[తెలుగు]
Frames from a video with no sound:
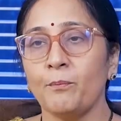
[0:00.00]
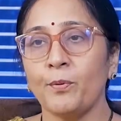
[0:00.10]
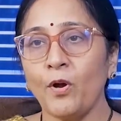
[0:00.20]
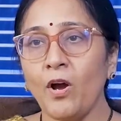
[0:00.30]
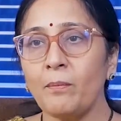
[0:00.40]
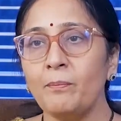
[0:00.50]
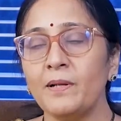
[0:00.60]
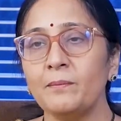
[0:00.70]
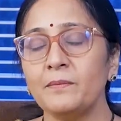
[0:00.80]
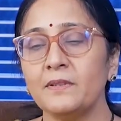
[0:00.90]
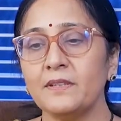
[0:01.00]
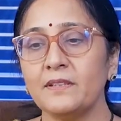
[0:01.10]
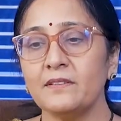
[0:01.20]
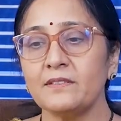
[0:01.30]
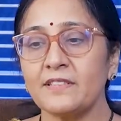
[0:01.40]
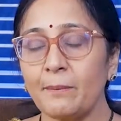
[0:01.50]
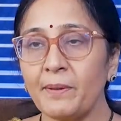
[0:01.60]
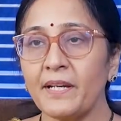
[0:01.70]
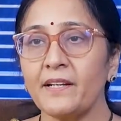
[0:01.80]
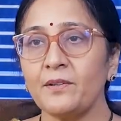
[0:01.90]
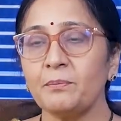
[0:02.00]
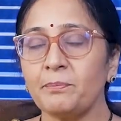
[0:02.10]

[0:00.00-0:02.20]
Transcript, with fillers: ప్రాబ్లమ్ సపరేట్